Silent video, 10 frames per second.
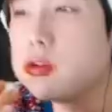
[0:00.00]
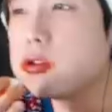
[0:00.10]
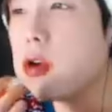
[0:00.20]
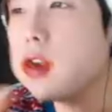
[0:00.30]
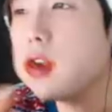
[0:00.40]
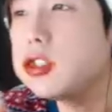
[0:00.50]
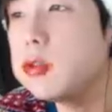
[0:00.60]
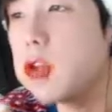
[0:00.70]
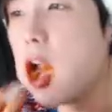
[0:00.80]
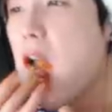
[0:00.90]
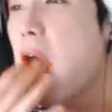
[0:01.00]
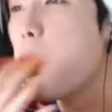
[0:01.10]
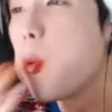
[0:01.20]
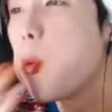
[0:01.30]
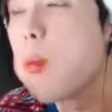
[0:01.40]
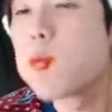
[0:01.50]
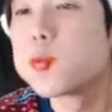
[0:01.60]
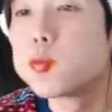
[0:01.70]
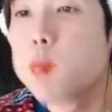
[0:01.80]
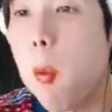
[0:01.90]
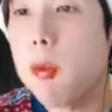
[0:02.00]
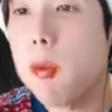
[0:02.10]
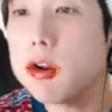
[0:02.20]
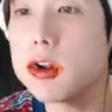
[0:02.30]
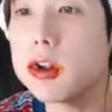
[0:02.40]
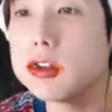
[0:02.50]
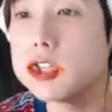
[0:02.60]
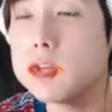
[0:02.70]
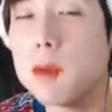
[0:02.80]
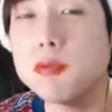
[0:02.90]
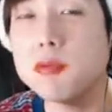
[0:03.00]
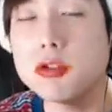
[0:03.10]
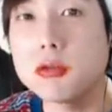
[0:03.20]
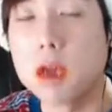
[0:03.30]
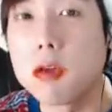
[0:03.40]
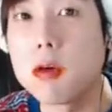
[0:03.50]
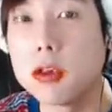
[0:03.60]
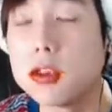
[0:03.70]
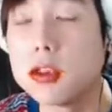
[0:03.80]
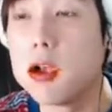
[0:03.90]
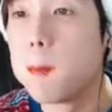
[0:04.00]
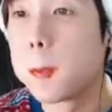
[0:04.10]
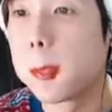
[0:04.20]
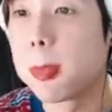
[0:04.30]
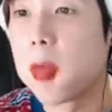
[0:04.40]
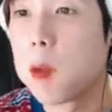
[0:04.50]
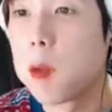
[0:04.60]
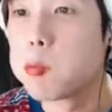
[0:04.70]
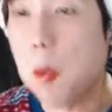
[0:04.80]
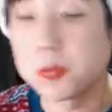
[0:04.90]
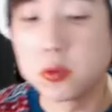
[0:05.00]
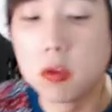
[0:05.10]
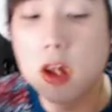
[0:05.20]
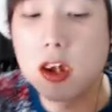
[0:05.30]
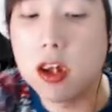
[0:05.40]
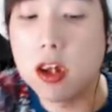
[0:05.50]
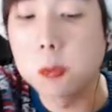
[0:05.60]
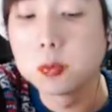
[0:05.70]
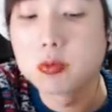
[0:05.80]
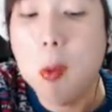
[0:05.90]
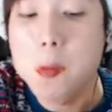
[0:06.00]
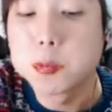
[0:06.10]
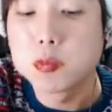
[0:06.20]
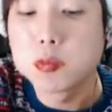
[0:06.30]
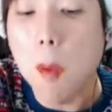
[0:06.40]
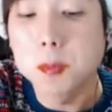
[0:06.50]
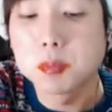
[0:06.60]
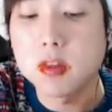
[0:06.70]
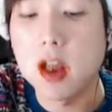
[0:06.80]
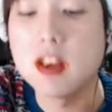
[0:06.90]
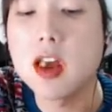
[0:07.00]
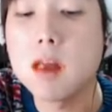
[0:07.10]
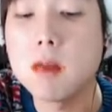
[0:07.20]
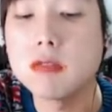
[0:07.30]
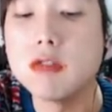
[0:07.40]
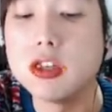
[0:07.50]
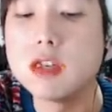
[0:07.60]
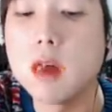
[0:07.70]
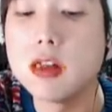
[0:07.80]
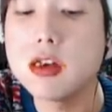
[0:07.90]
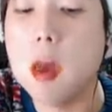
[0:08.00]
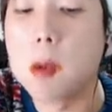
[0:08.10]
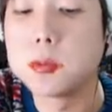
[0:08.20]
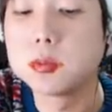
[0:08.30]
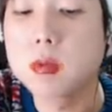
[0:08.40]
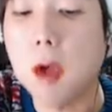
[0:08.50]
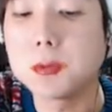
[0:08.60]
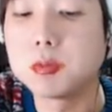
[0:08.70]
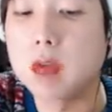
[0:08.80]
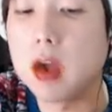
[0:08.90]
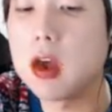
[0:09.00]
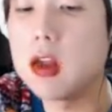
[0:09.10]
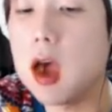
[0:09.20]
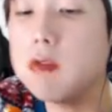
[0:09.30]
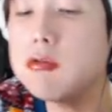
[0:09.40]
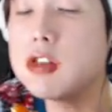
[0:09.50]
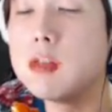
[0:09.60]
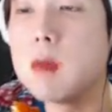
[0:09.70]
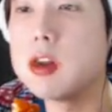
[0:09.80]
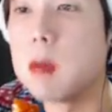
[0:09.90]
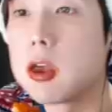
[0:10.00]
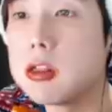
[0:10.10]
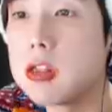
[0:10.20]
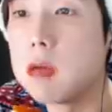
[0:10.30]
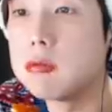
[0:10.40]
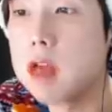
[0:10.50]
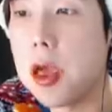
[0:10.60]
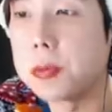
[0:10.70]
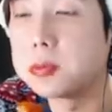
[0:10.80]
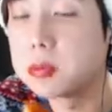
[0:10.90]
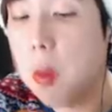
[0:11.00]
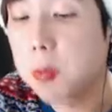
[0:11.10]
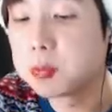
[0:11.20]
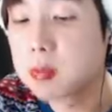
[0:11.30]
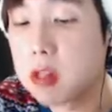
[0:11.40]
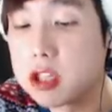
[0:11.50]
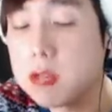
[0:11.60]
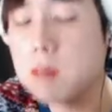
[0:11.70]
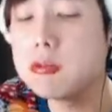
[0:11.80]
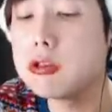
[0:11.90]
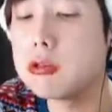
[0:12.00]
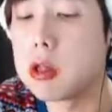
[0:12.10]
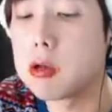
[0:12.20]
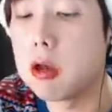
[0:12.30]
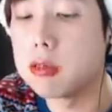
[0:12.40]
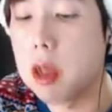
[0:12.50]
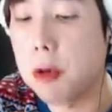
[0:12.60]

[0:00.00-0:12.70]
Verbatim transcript: 초갓집이나 페리카나는 치밥 드셔도 될 것 같아요. 음. 뭐나 이게 달달한 맛도 있지만은 약간의 한국인 입맛에 맞기 때문에 뭐 치밥 드셔도 될 것 같아요.